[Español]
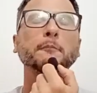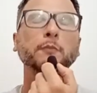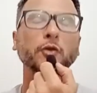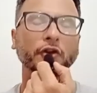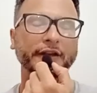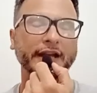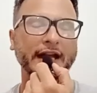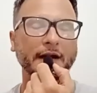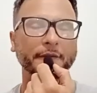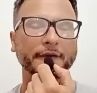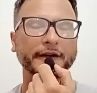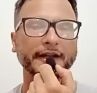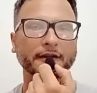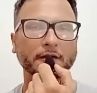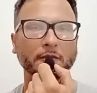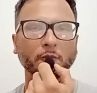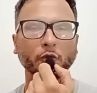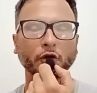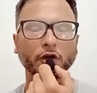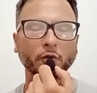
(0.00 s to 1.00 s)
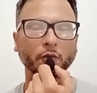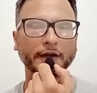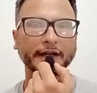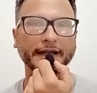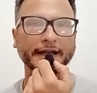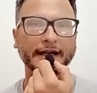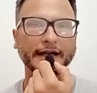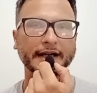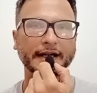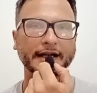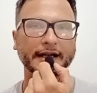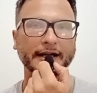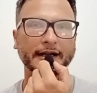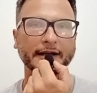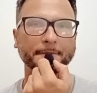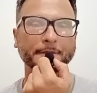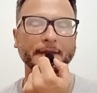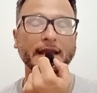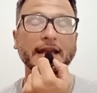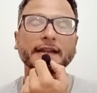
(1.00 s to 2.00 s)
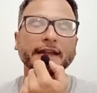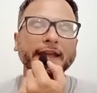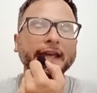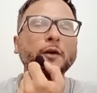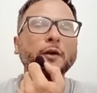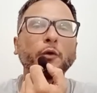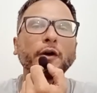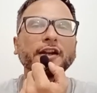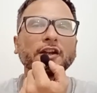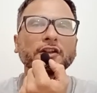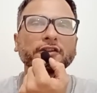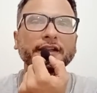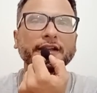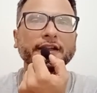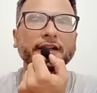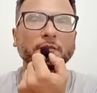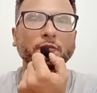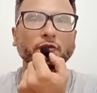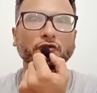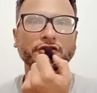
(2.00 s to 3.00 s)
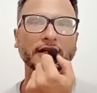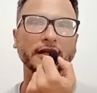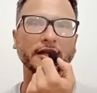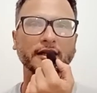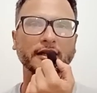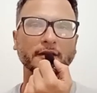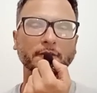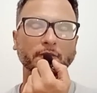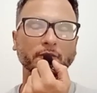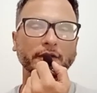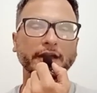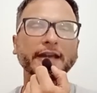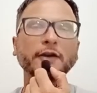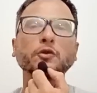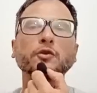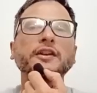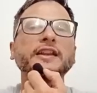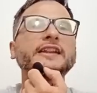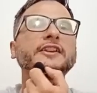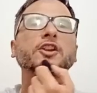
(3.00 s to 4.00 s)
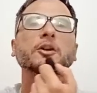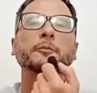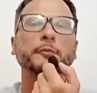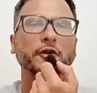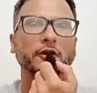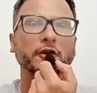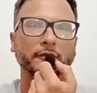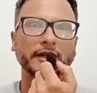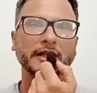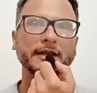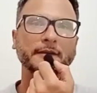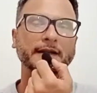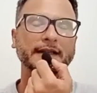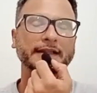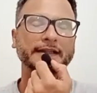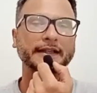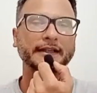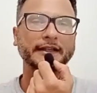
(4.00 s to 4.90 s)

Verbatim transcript: podrá haber muy buena... Es bueno tener mucha... Es un lindo problema